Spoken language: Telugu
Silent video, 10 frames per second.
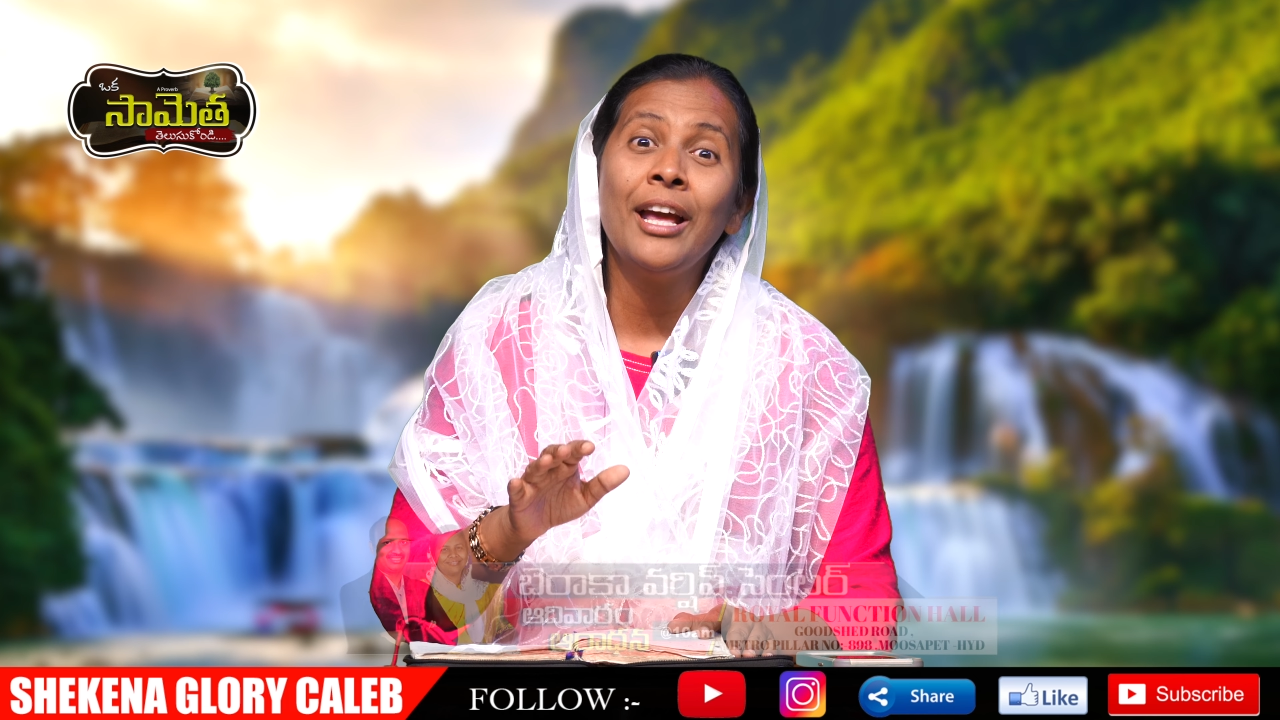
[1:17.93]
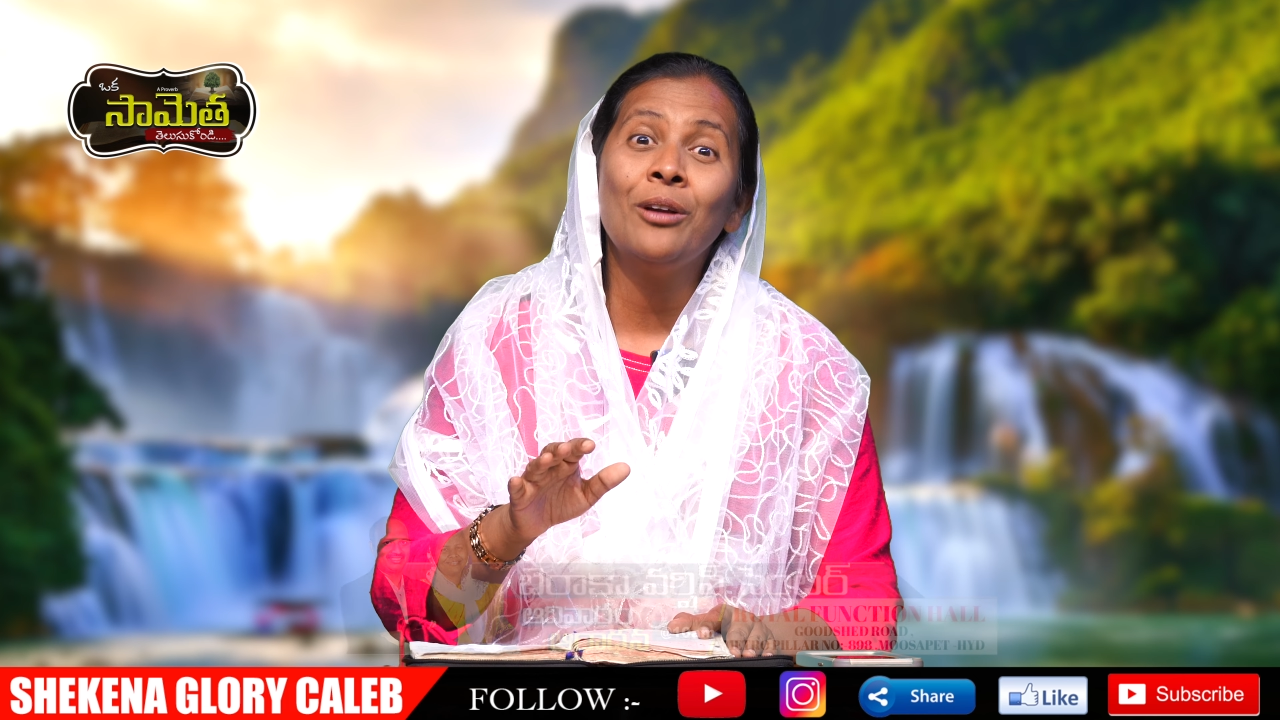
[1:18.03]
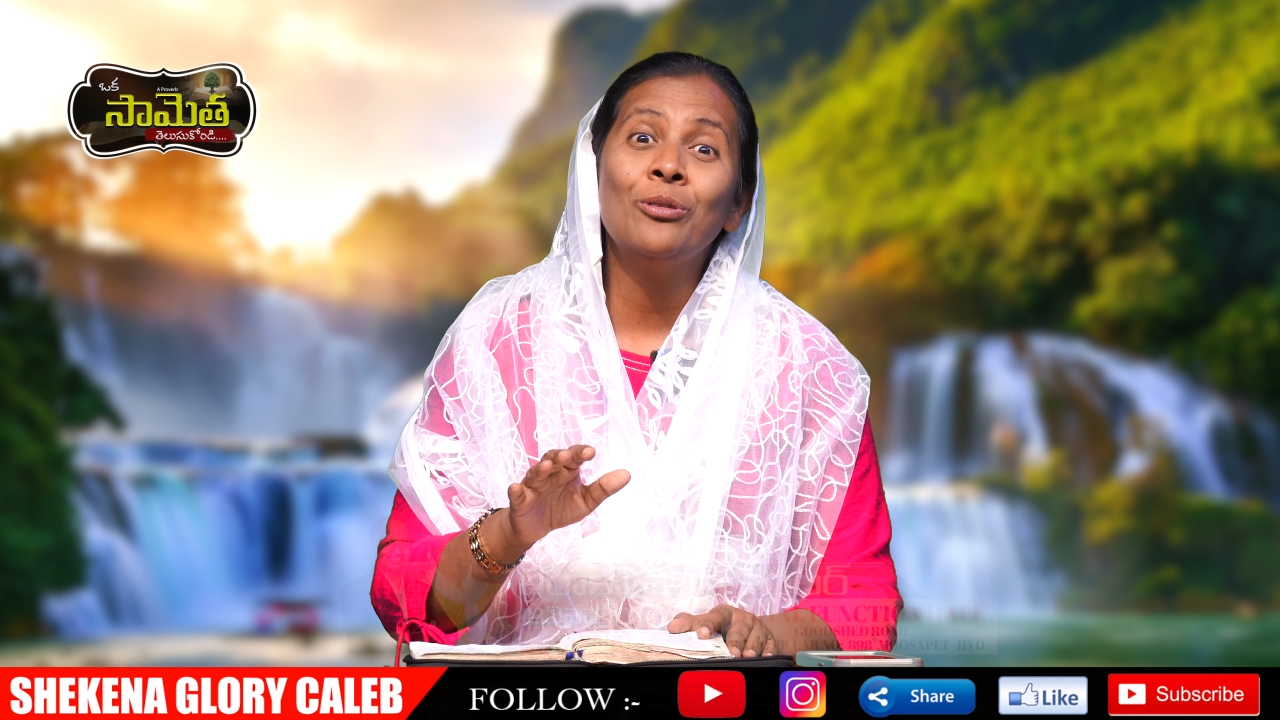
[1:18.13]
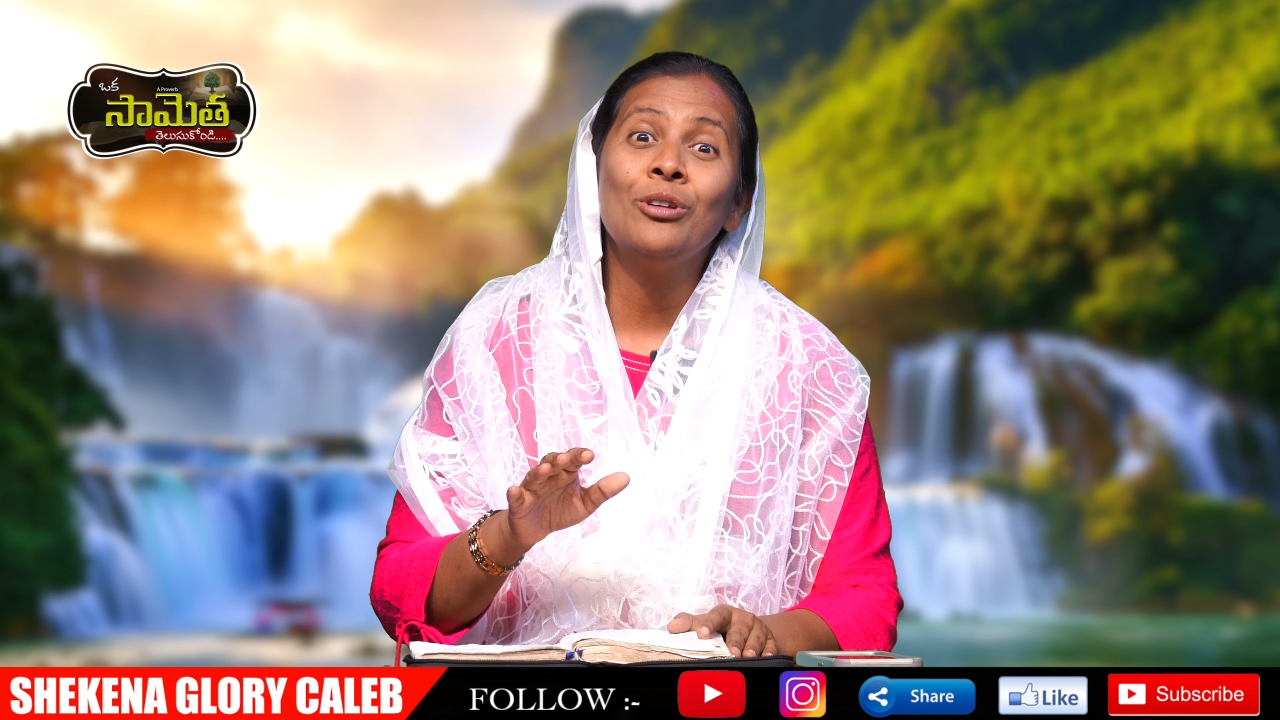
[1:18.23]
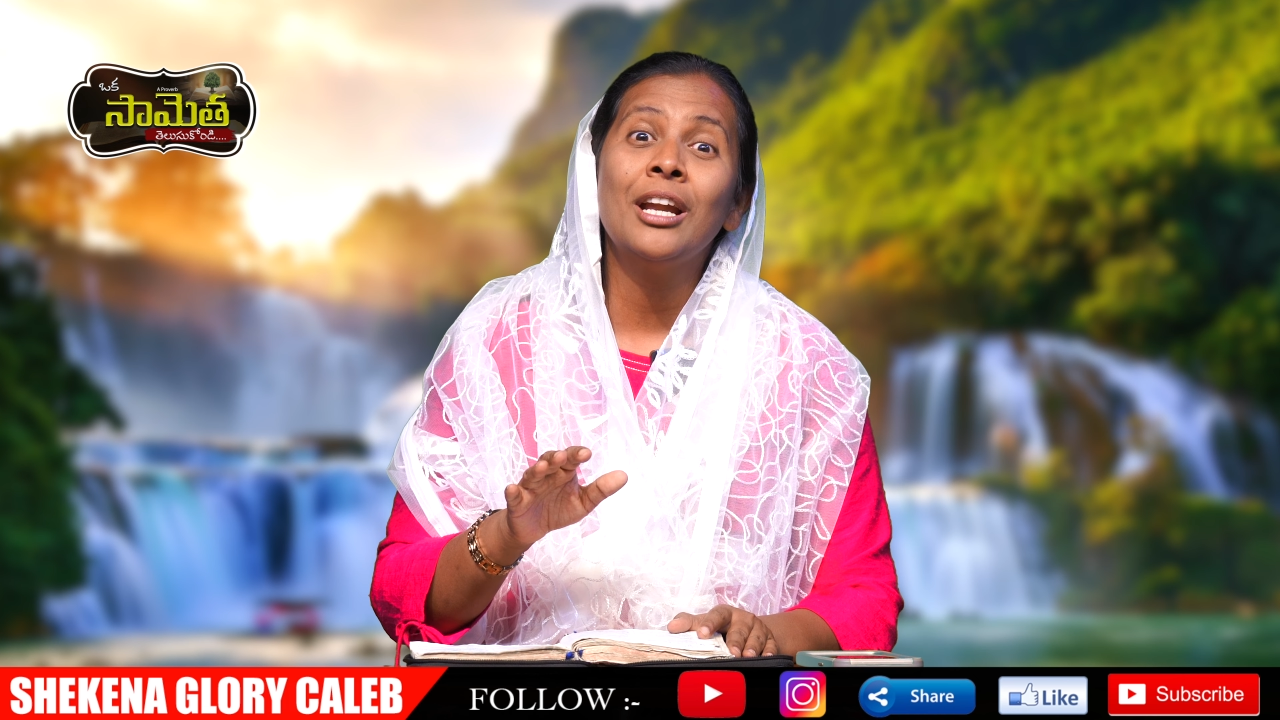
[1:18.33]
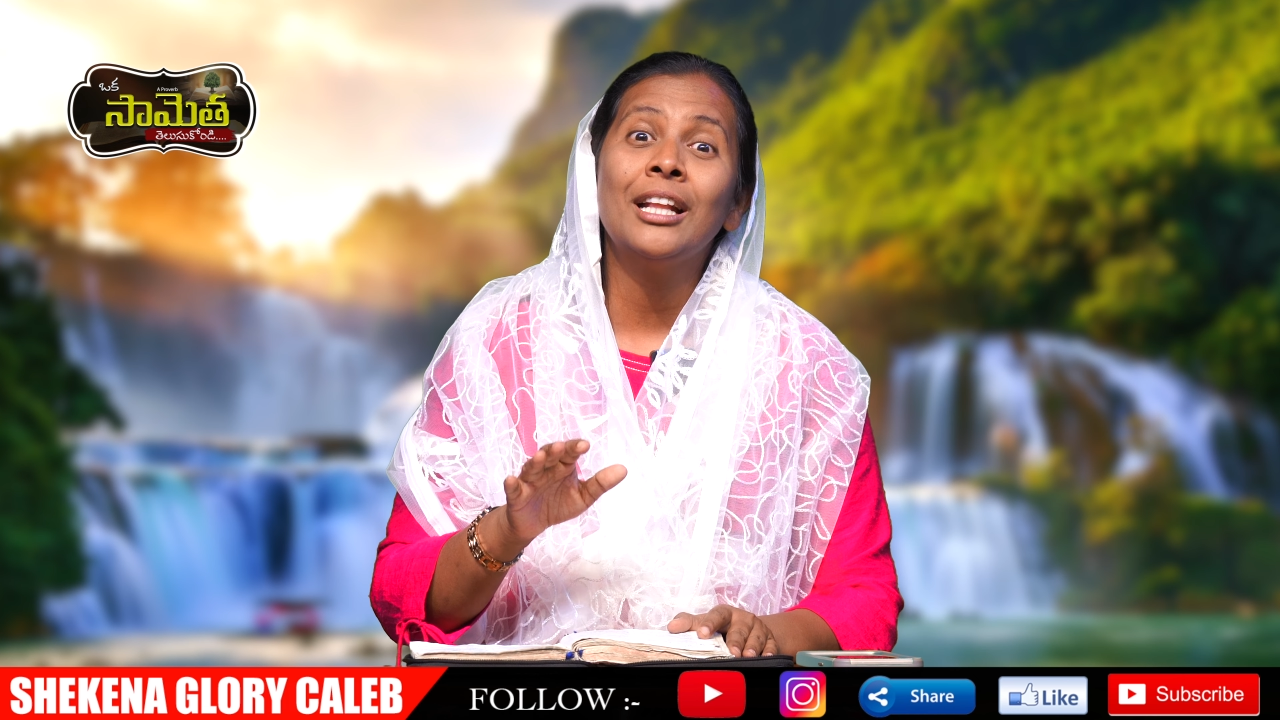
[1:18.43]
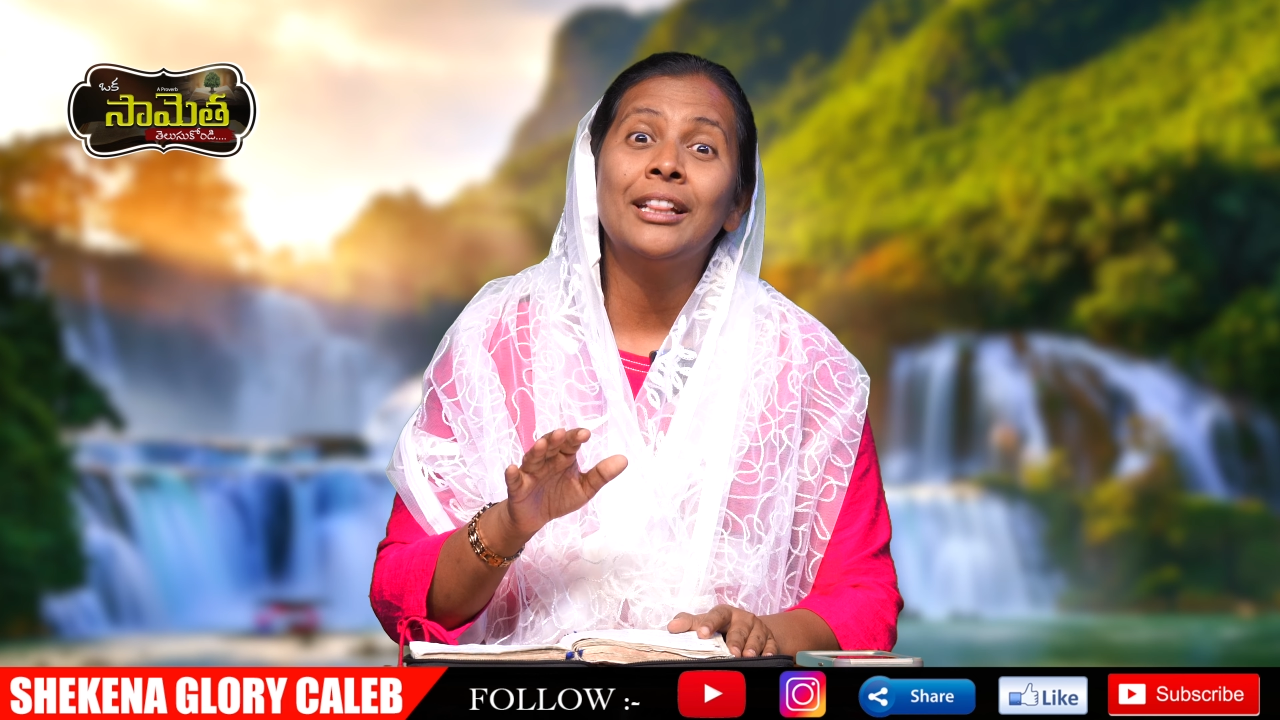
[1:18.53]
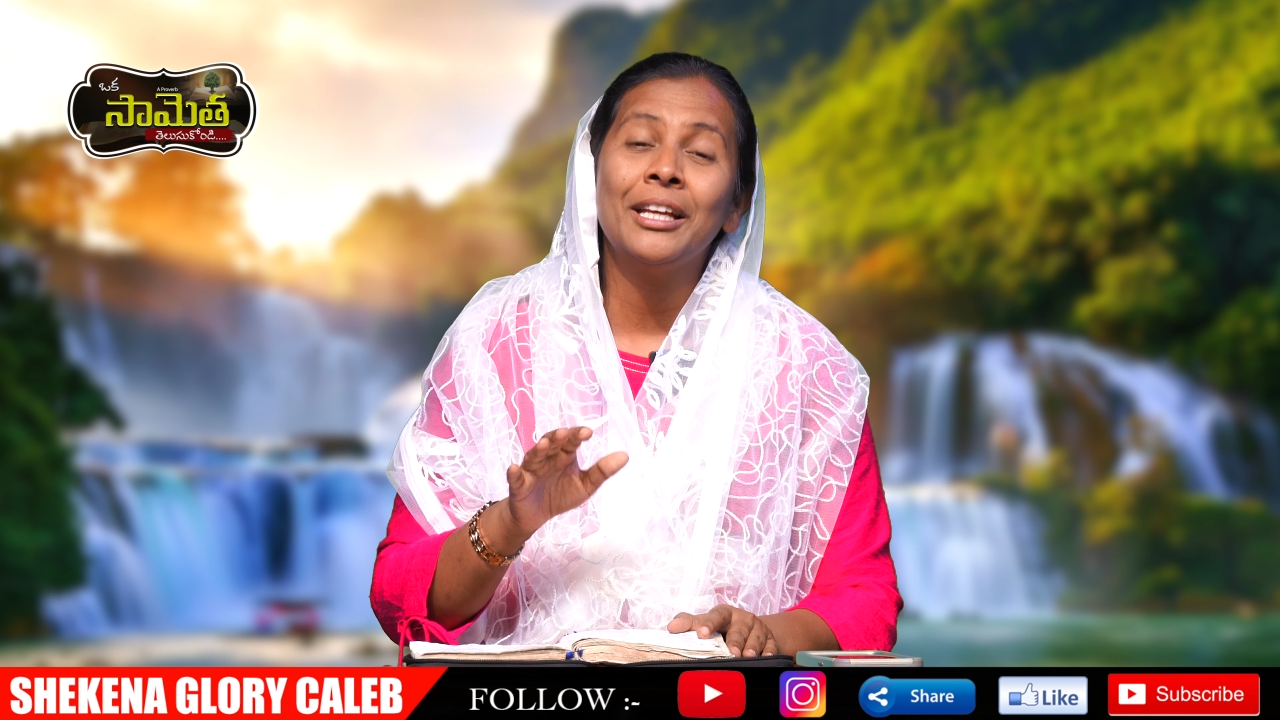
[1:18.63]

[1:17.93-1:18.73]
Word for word: లేకుండా